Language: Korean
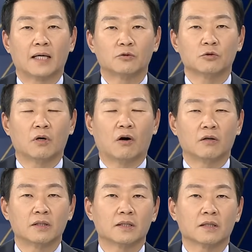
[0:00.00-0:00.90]
아주
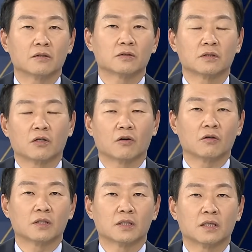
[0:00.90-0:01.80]
어릴 때 그것을
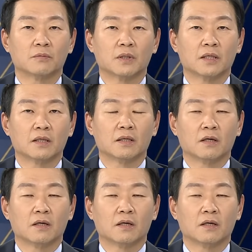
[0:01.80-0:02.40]
겪었기 때문에